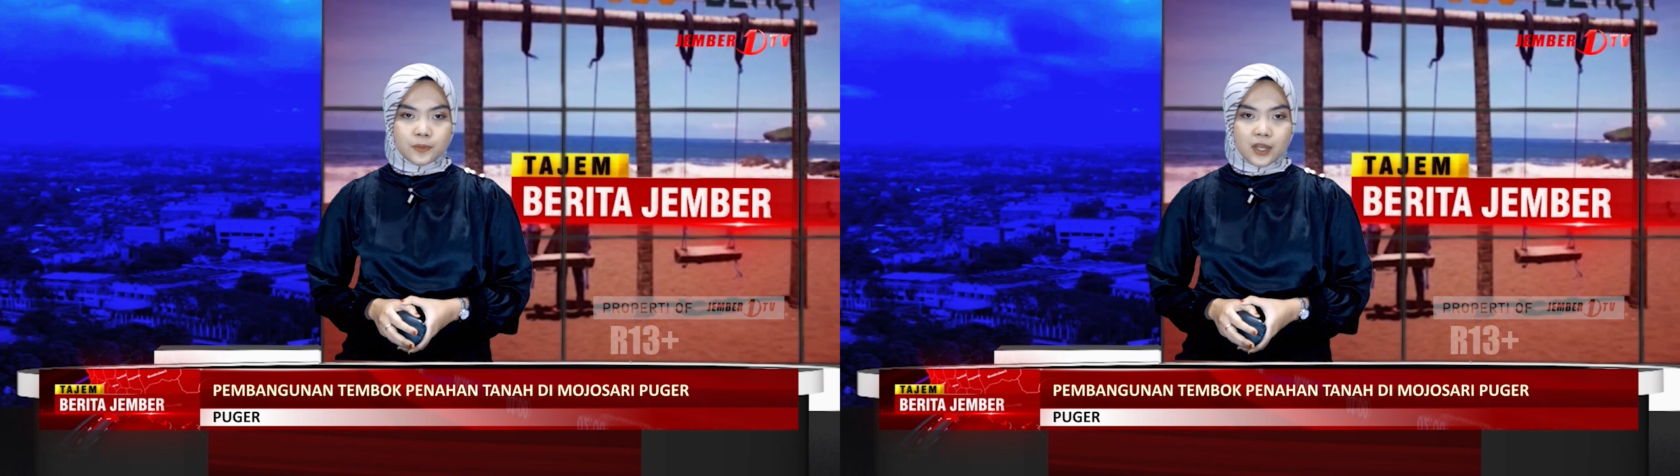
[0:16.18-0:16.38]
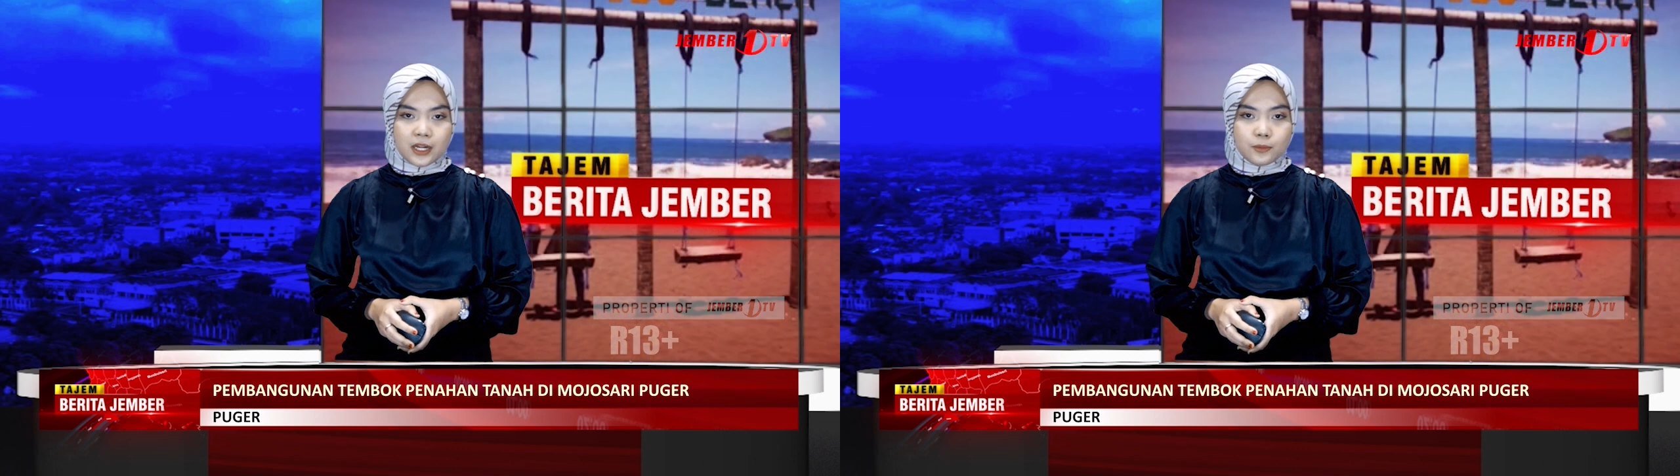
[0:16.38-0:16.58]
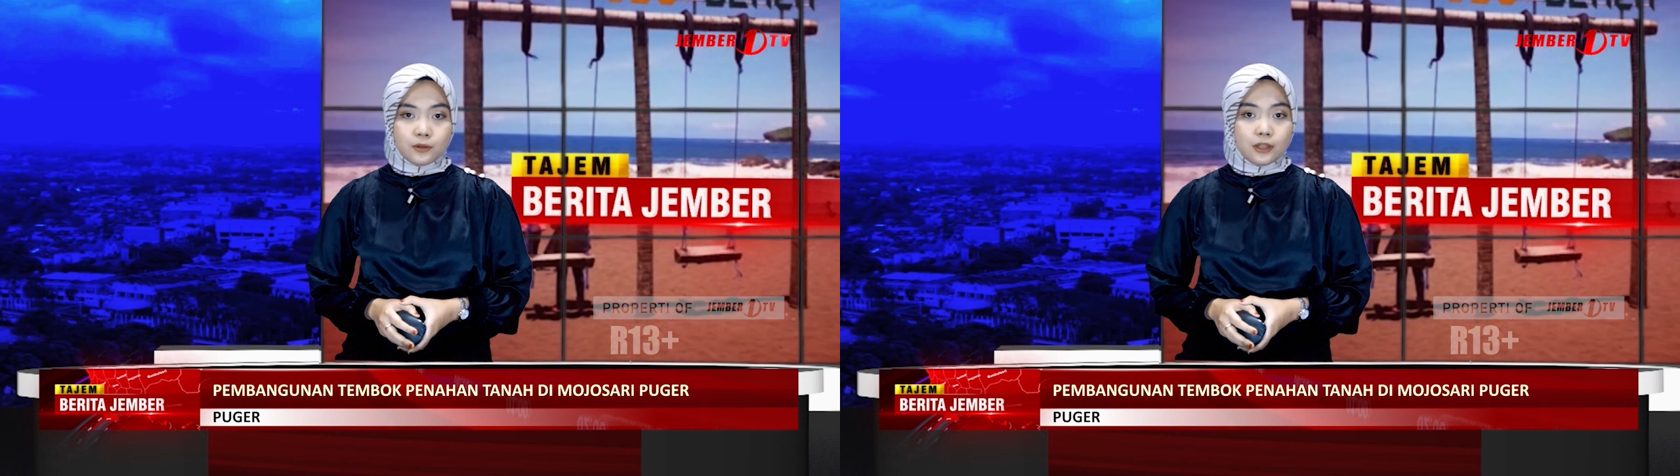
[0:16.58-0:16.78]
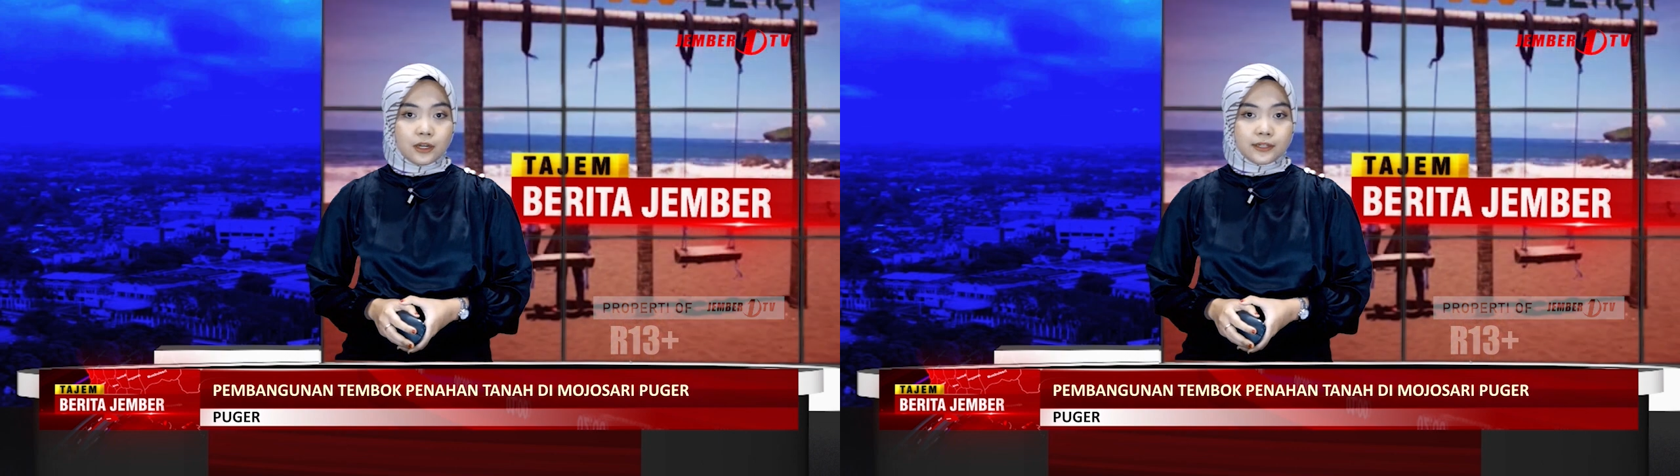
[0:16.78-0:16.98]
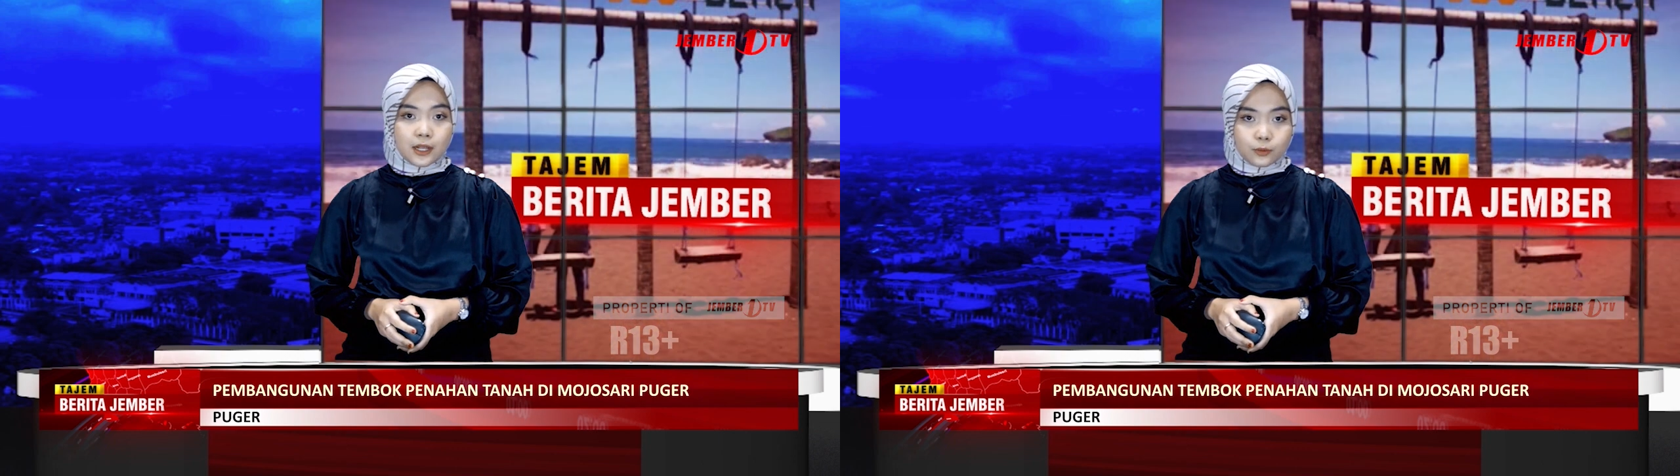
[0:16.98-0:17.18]
Karimullah
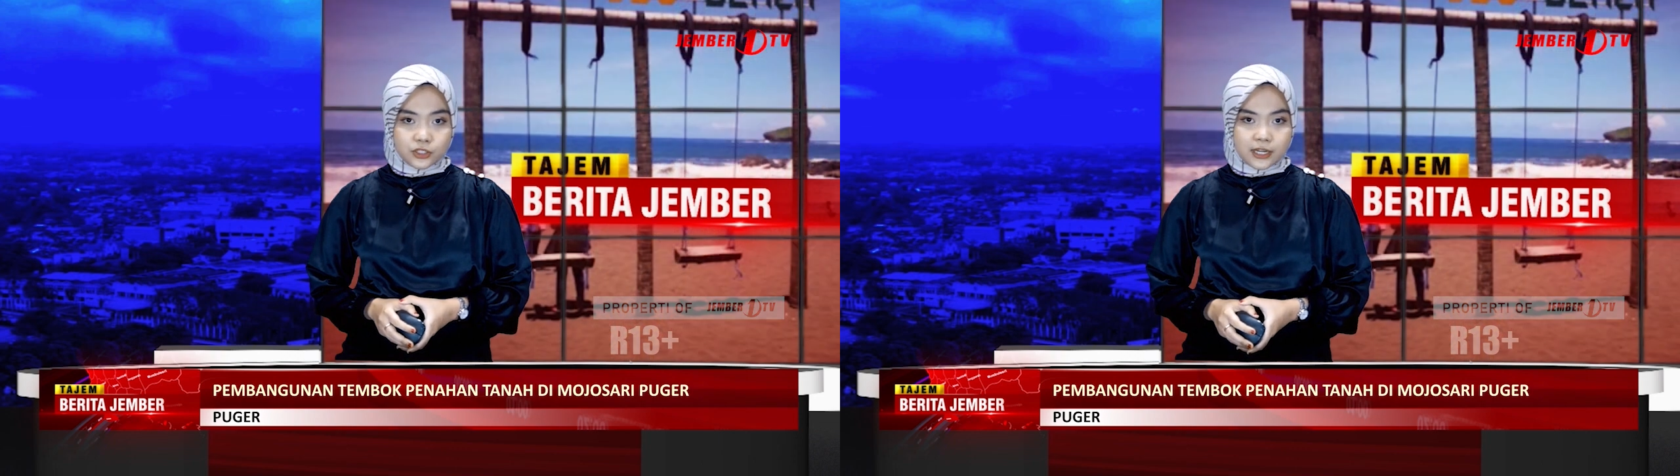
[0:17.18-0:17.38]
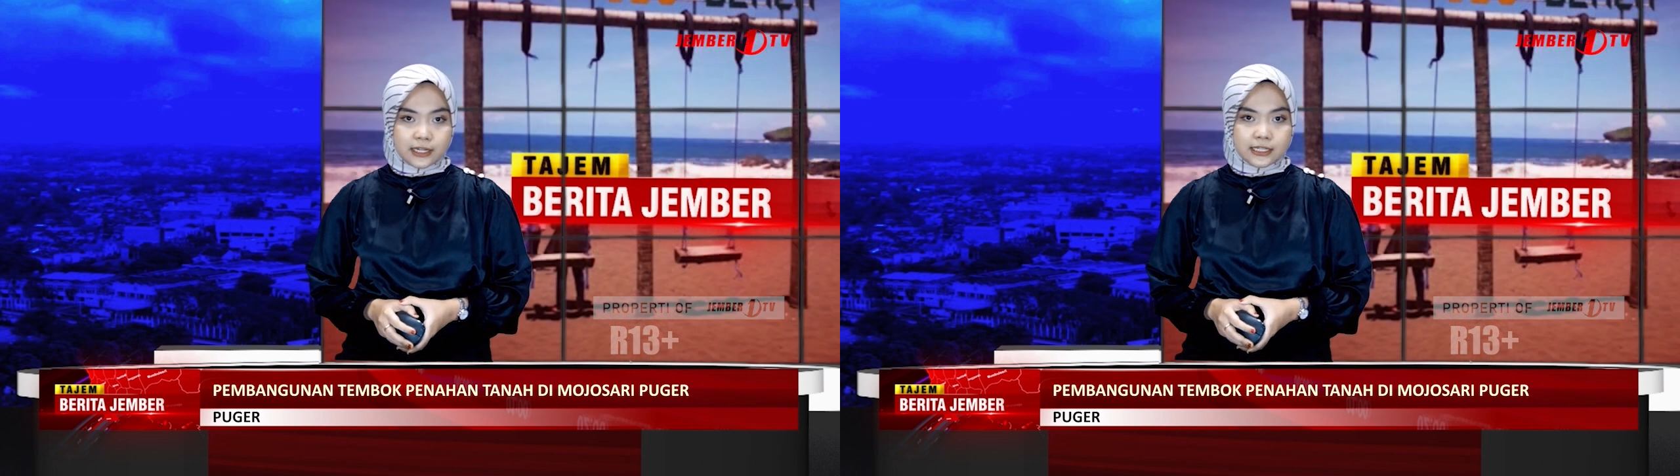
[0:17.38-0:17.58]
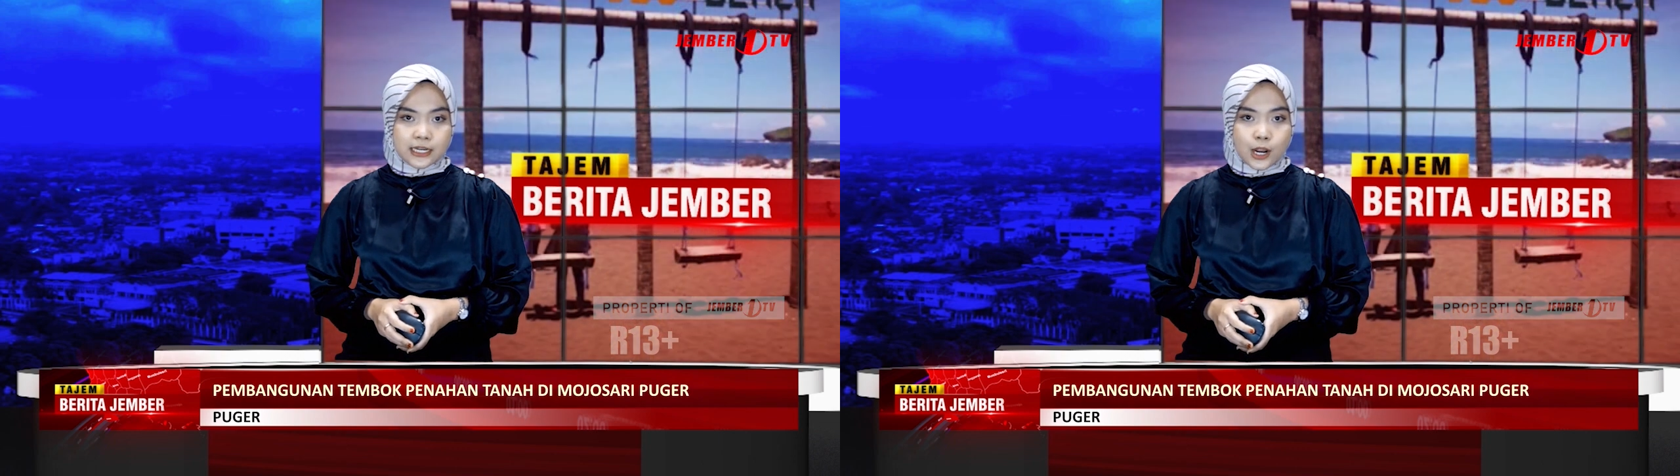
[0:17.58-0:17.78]
Dahrujiadi